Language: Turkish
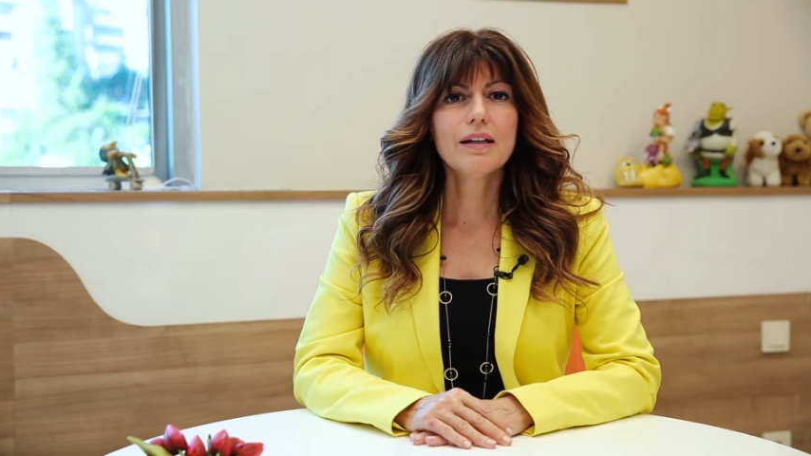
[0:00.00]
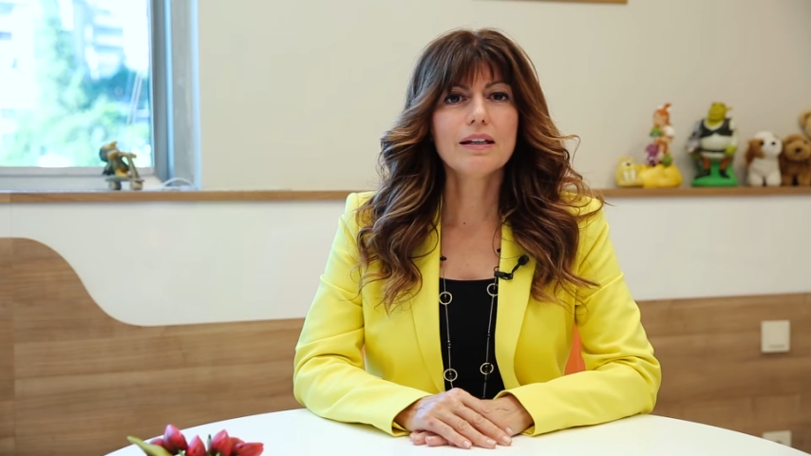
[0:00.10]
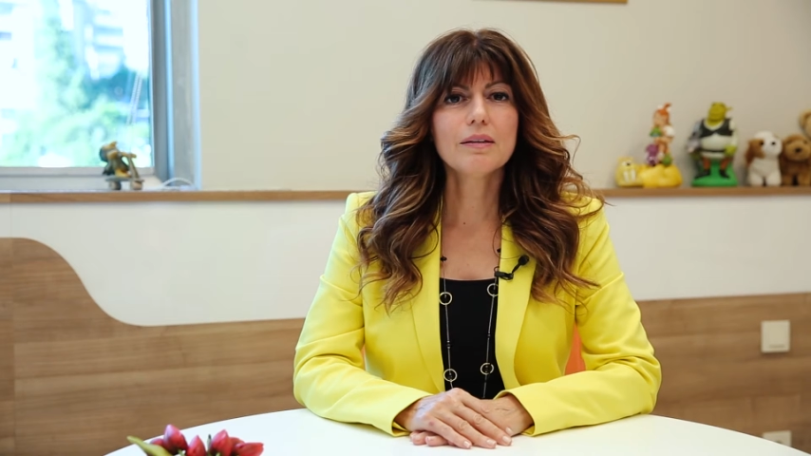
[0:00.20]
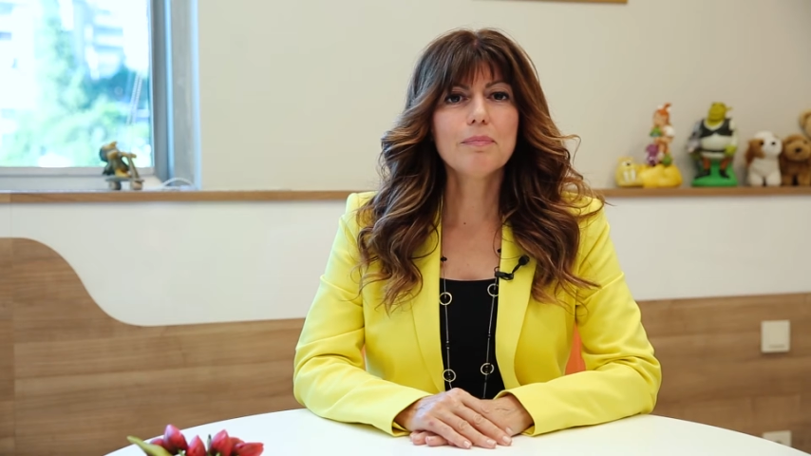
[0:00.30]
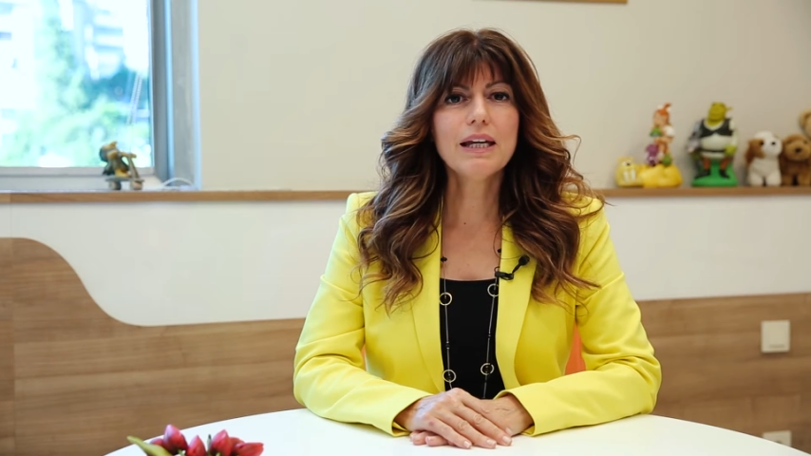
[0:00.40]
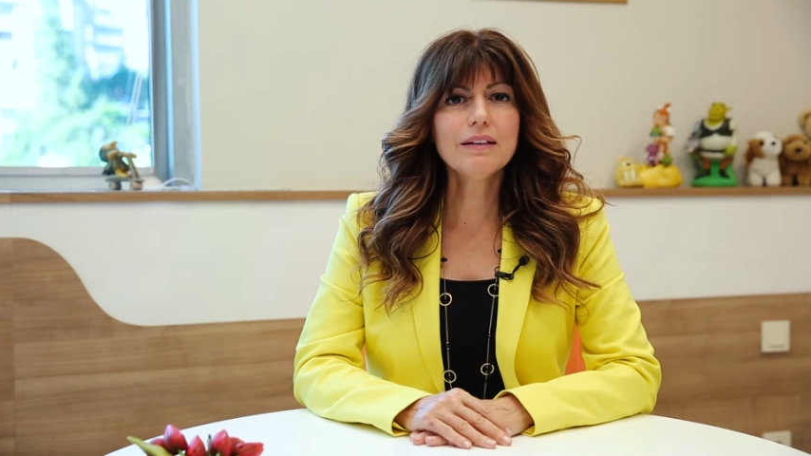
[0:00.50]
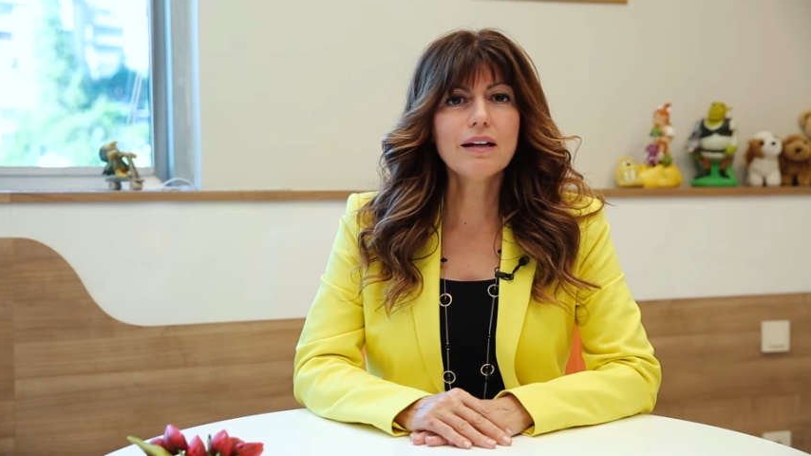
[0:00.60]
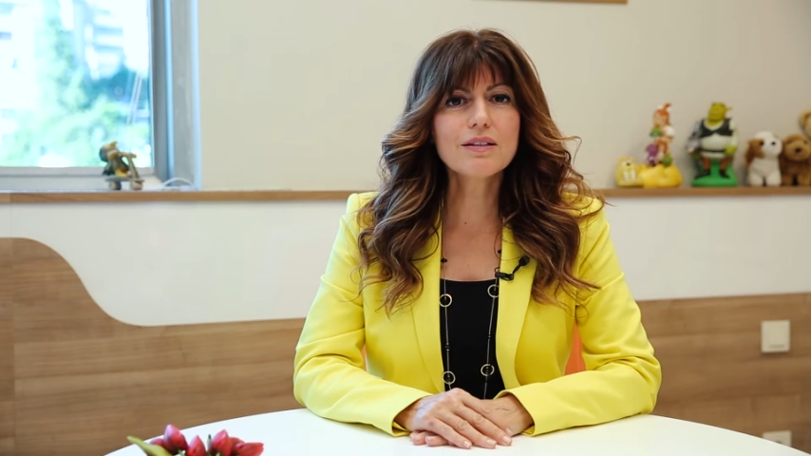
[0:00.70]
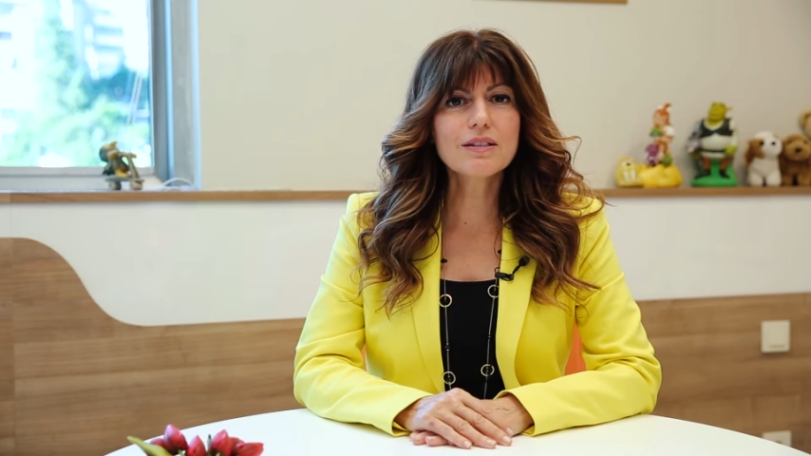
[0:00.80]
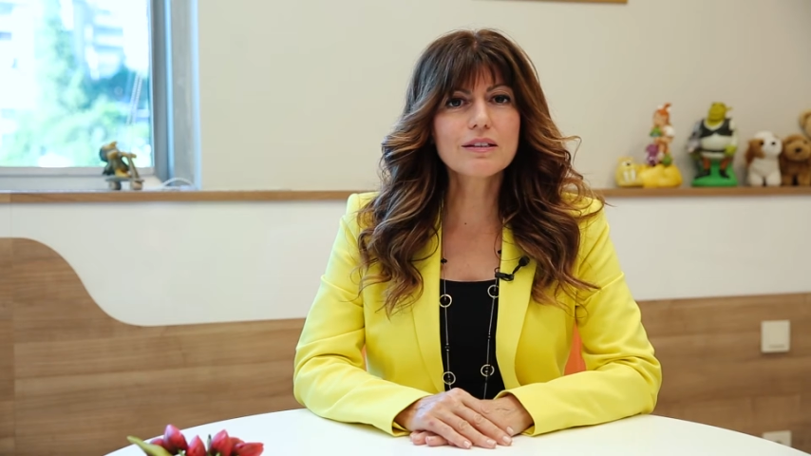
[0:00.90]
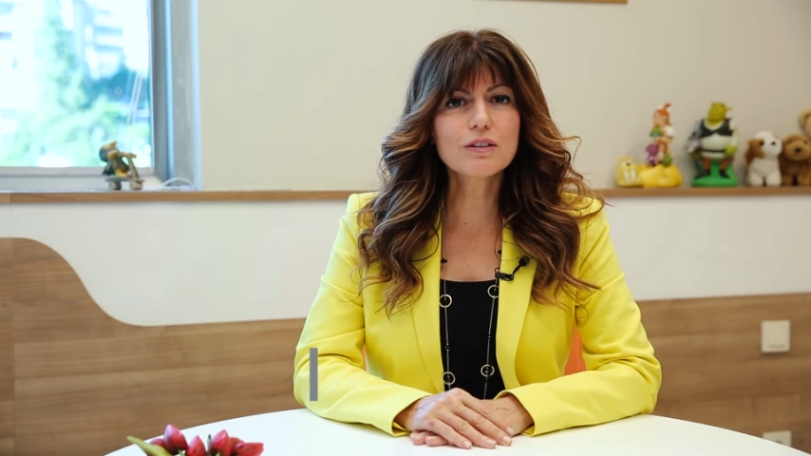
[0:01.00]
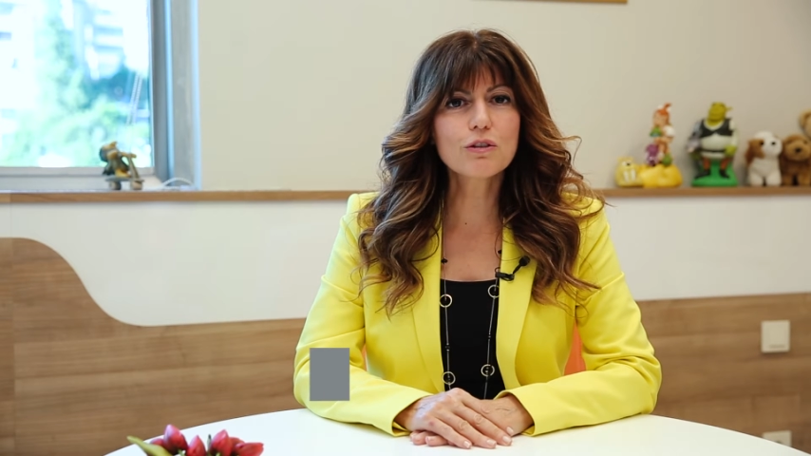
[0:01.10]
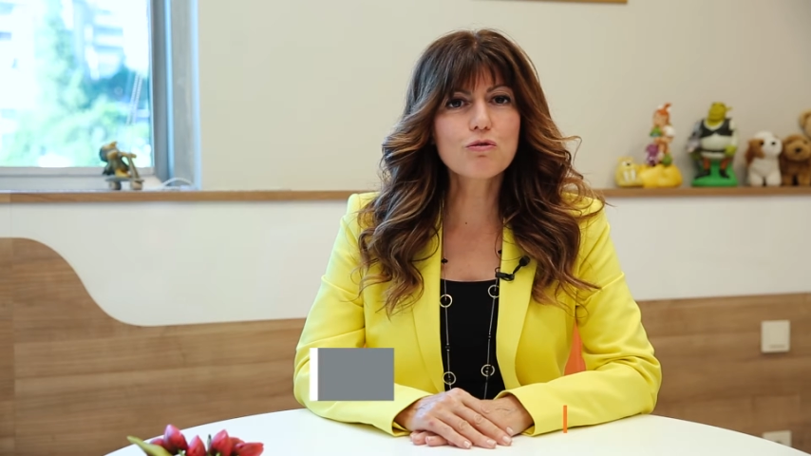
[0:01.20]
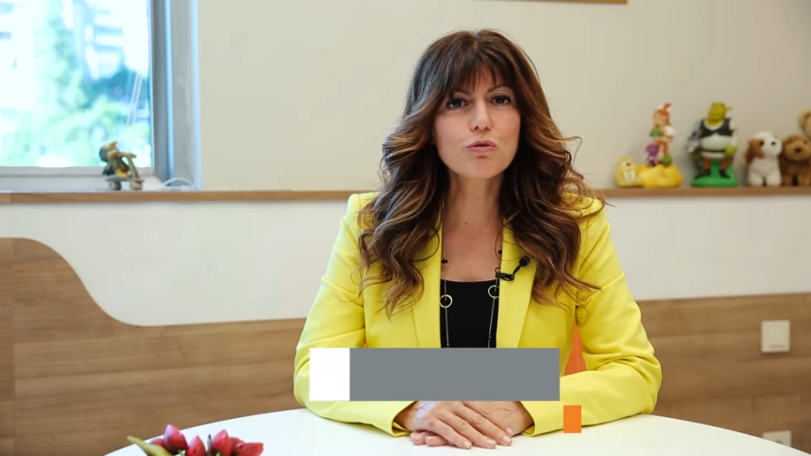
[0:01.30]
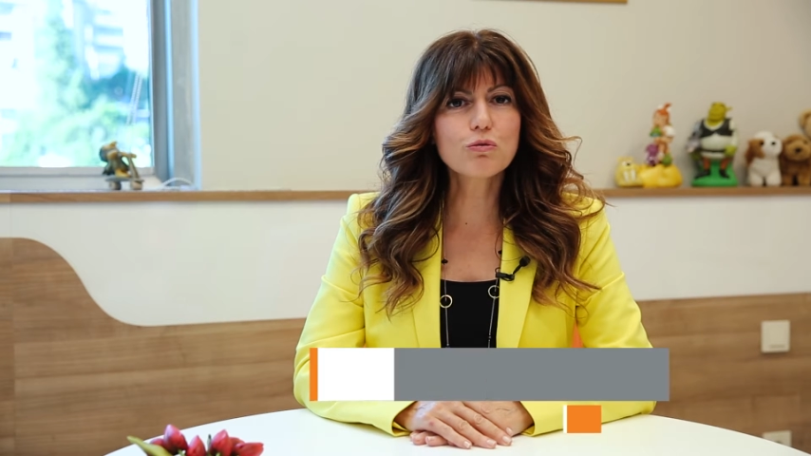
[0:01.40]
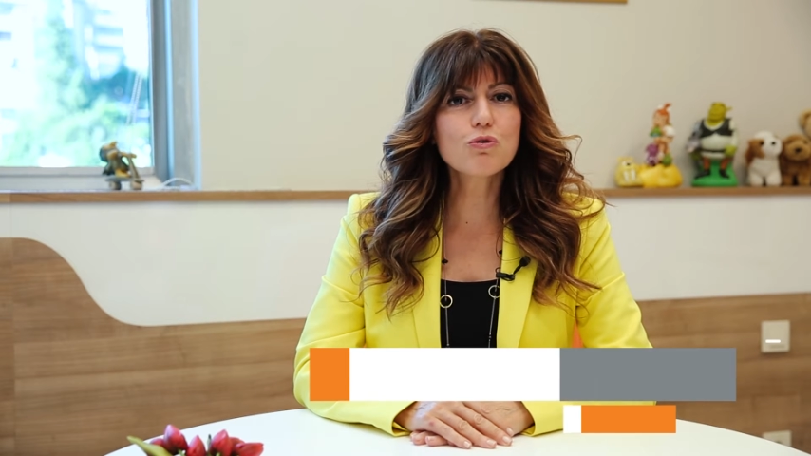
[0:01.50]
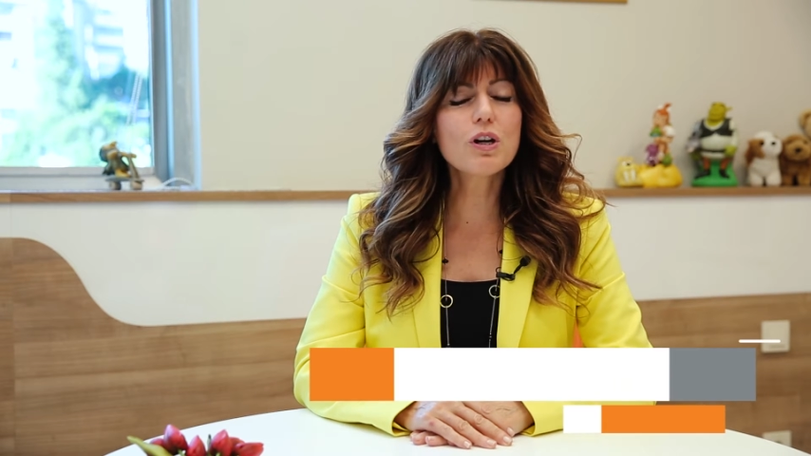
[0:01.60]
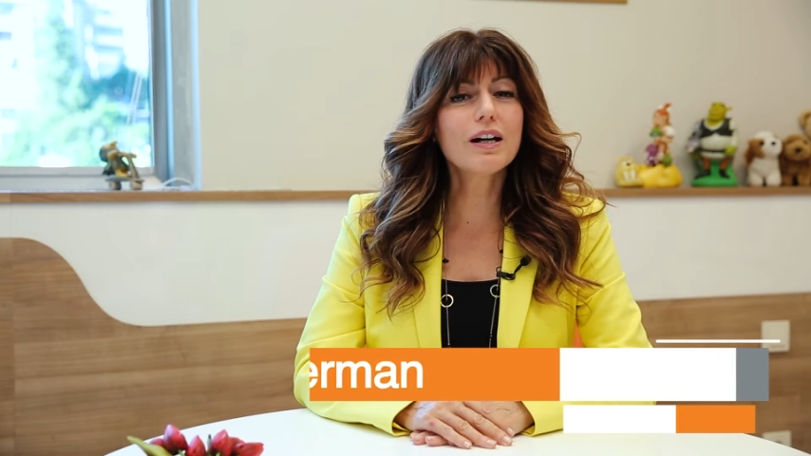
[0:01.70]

Ee, beyin hastalıkları sonucu